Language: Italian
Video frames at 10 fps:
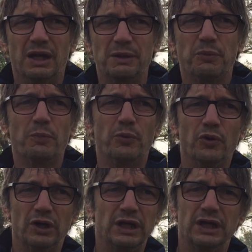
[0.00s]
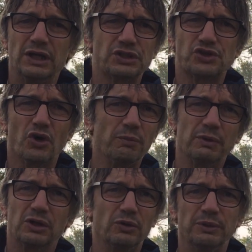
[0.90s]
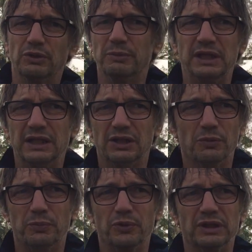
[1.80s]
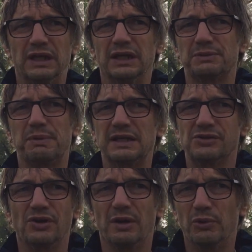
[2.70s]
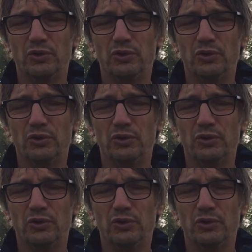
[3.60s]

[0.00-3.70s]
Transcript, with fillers: riproporre Som come Domenico oppure dare spazio a